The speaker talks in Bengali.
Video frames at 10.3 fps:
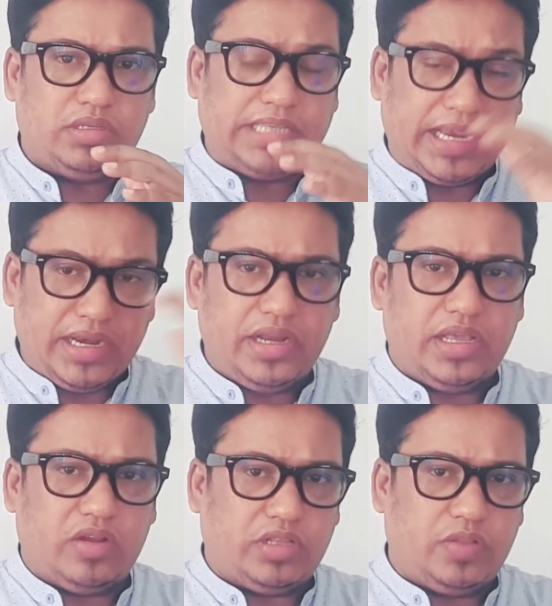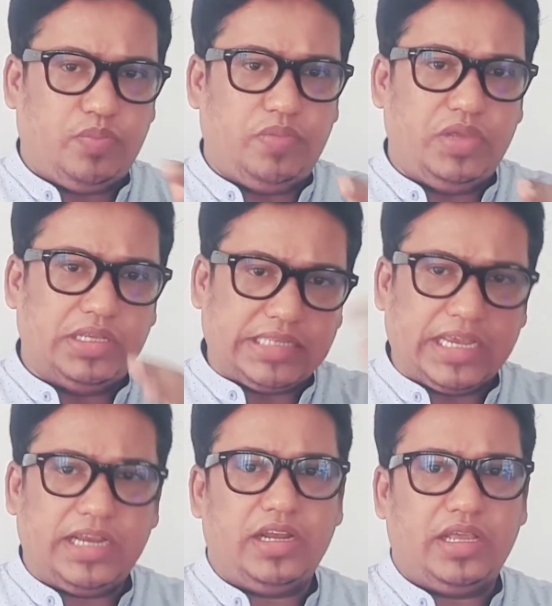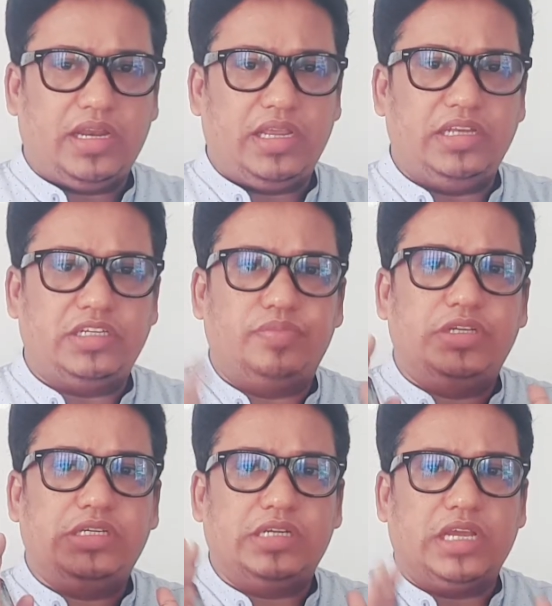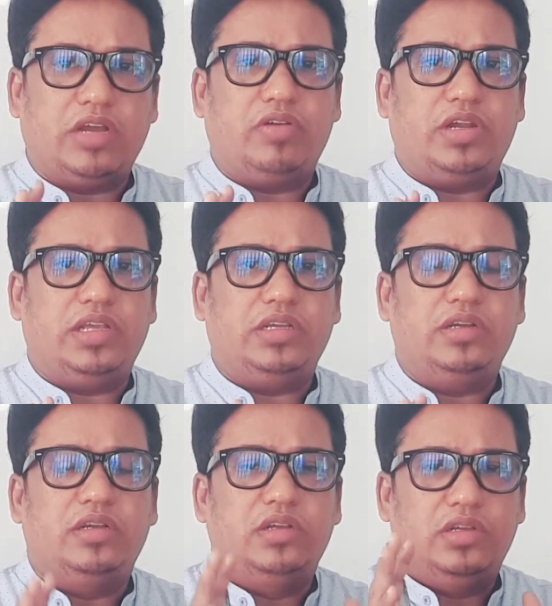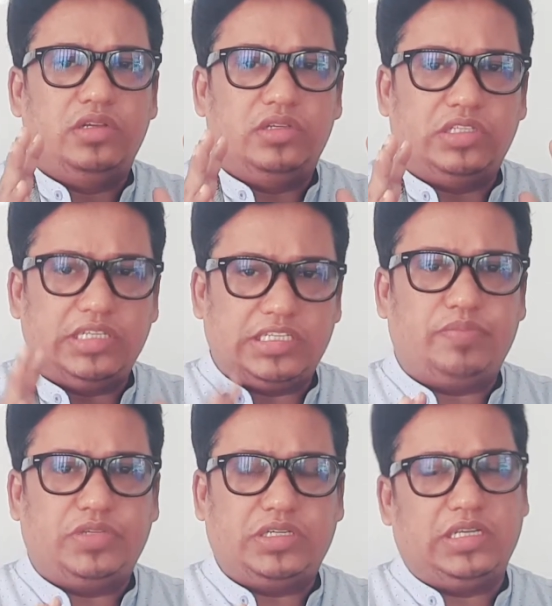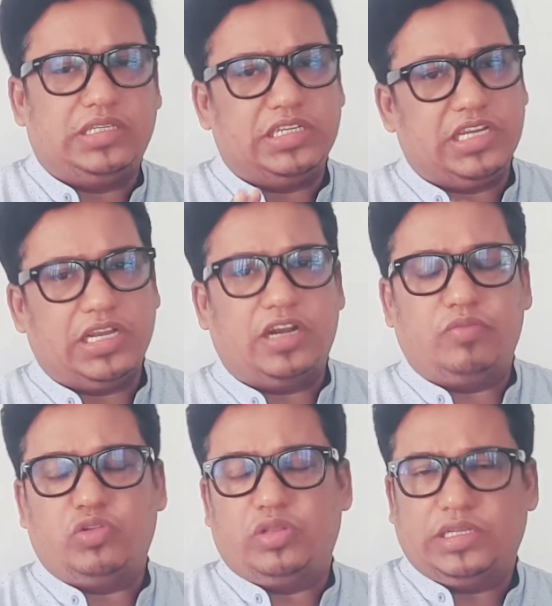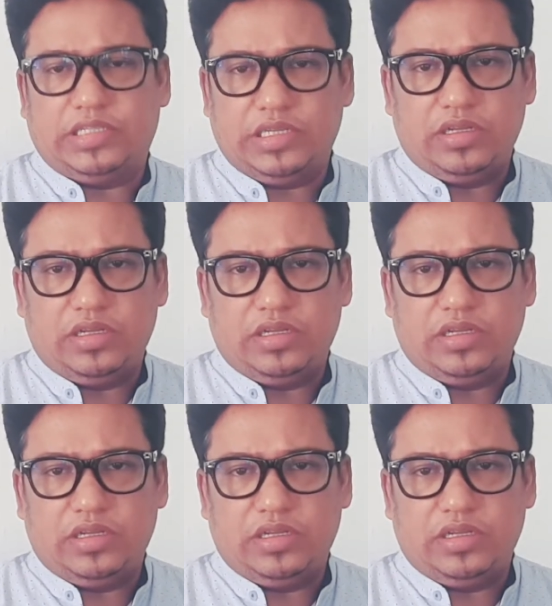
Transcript: সেকেন্ড ইয়ারে অর্থাৎ বিবিএ সেকেন্ড ইয়ারে ইন্টারমিডিয়েট অ্যাকাউন্টিং যে সাবজেক্ট আছে সেখানের মধ্যে আছে